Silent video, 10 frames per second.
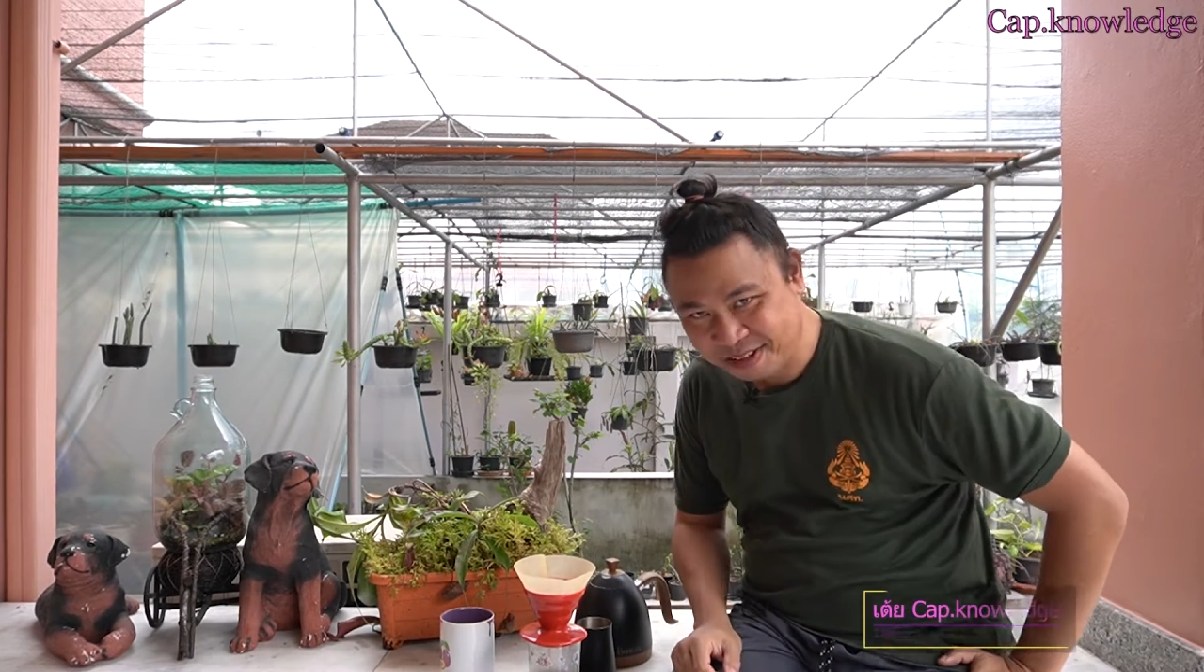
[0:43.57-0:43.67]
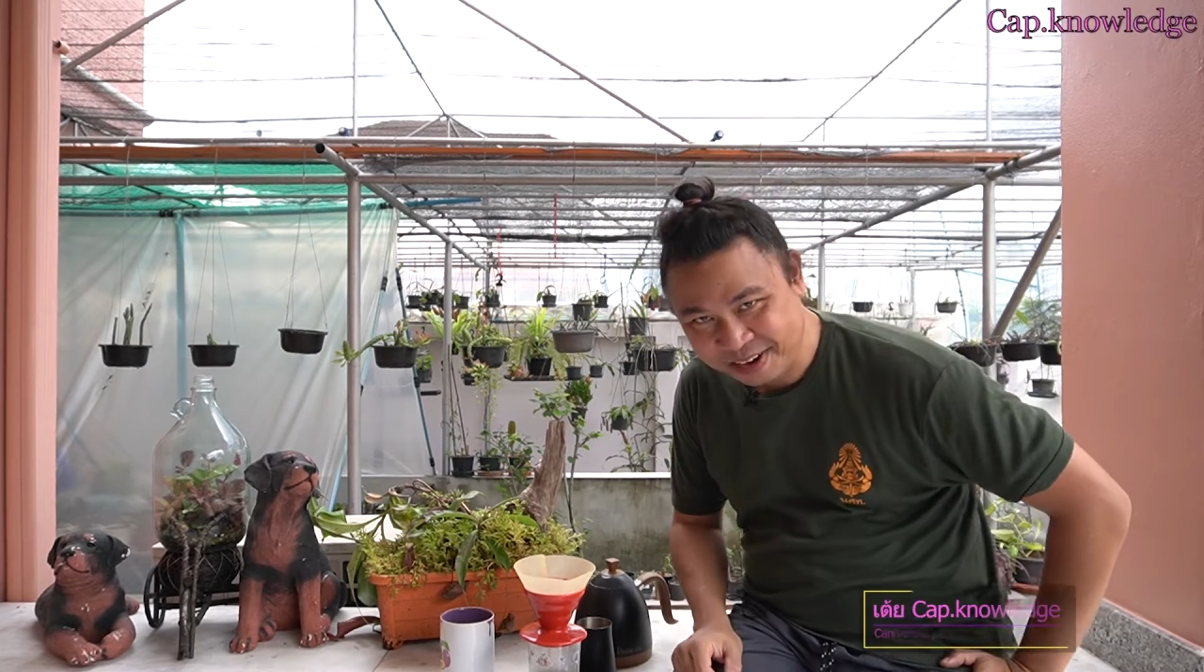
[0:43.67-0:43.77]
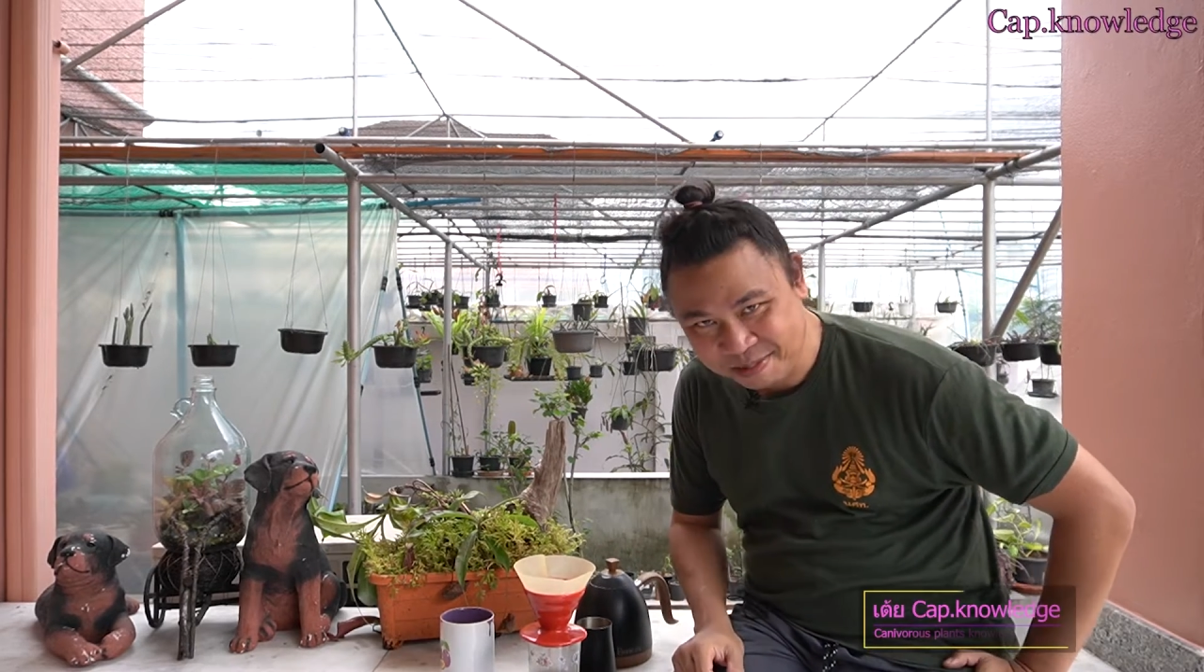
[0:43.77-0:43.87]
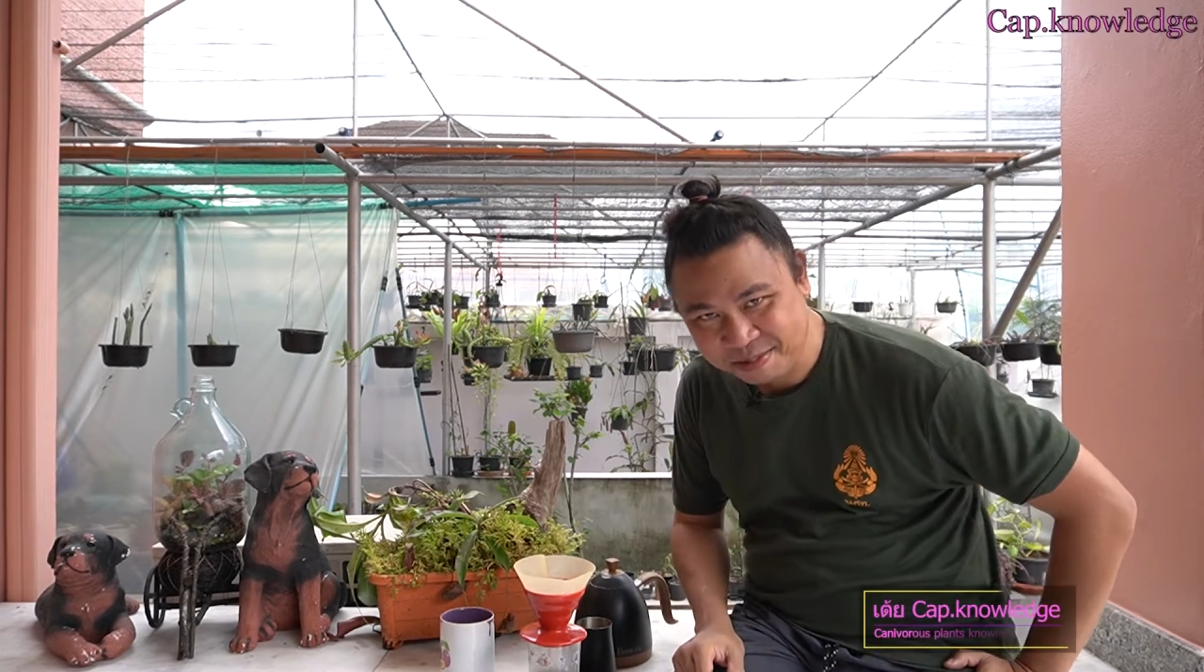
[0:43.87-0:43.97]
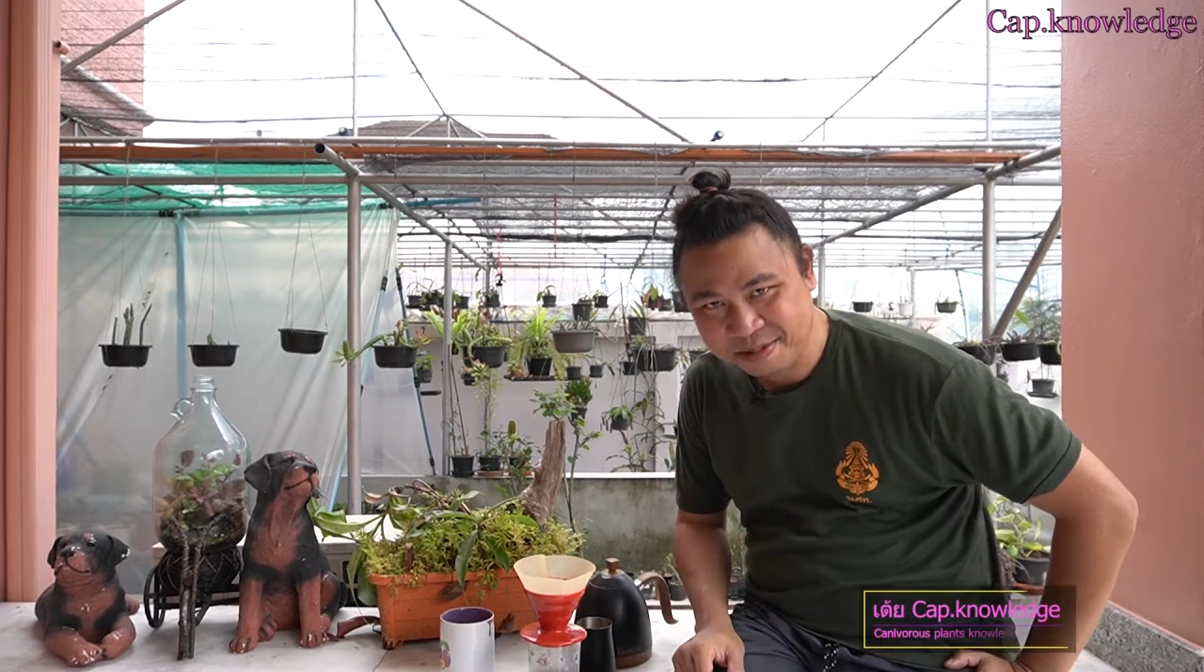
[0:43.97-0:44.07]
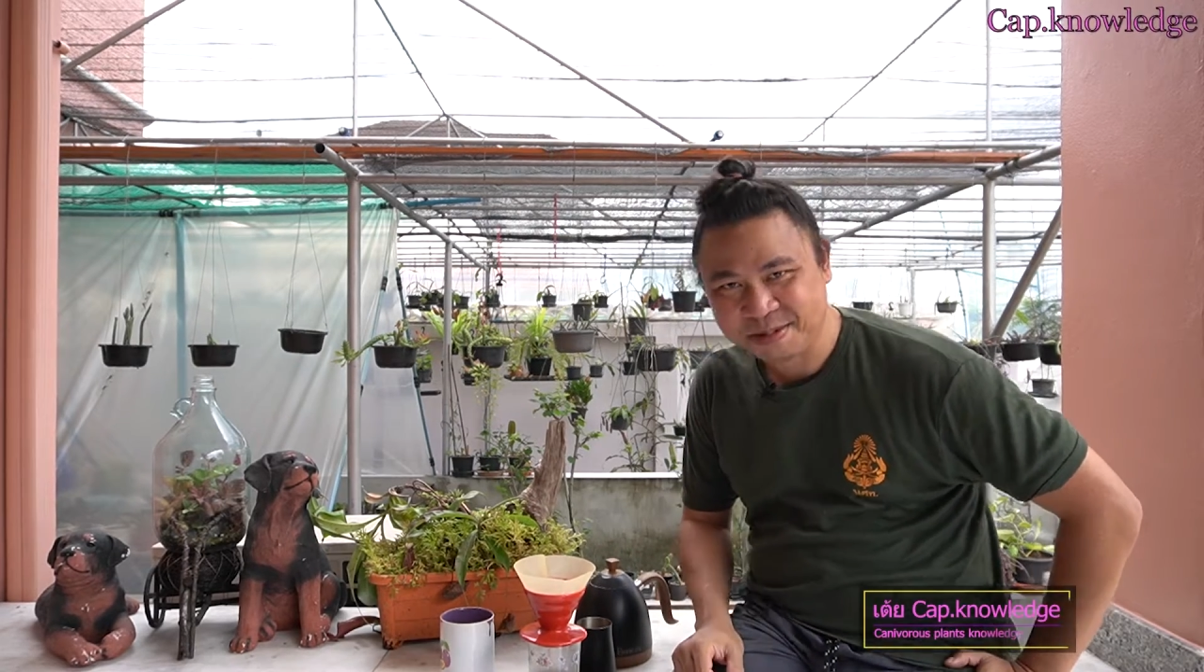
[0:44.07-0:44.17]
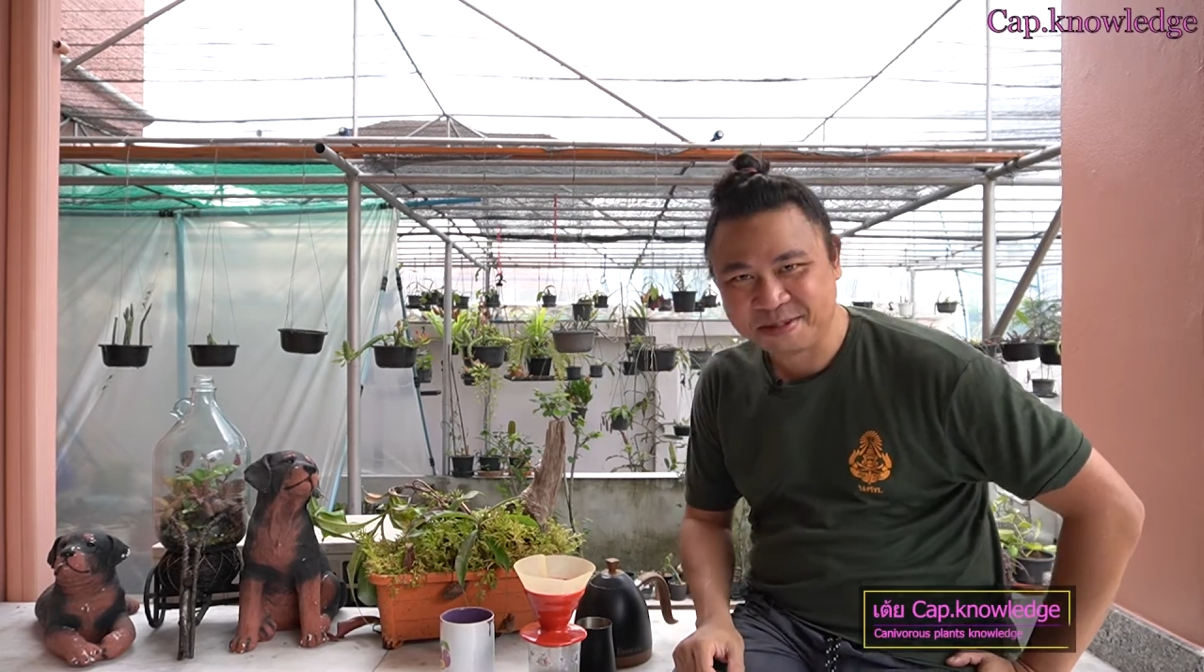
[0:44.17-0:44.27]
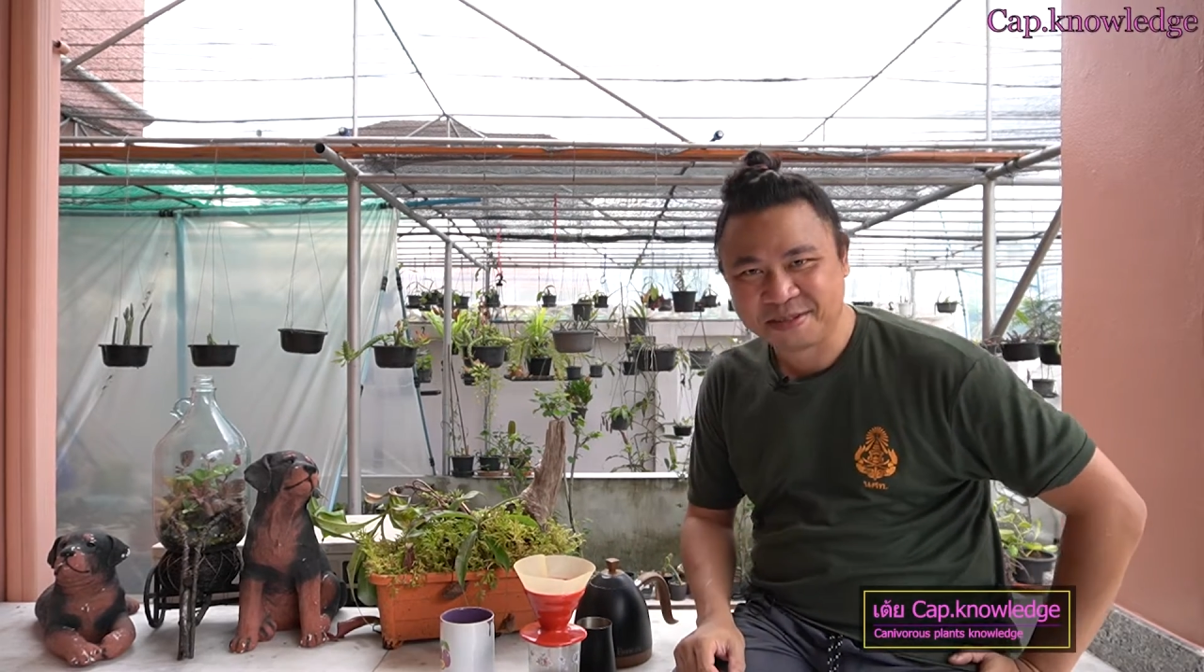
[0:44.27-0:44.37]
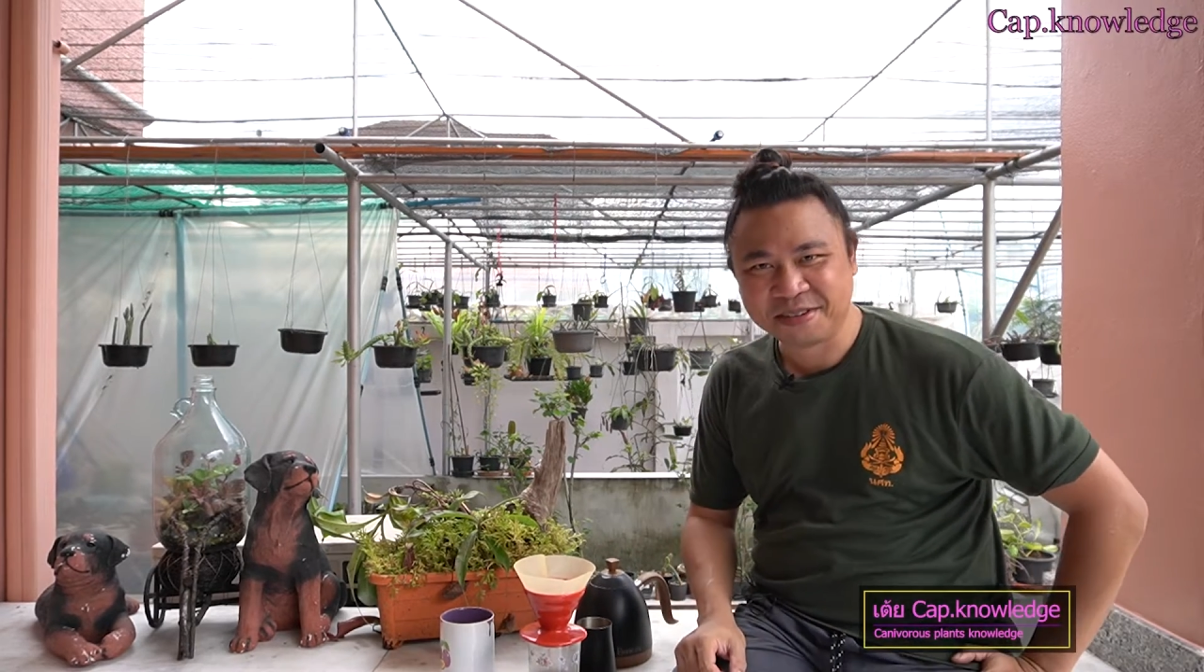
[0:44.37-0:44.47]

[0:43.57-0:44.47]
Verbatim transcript: อต้อนรับสู่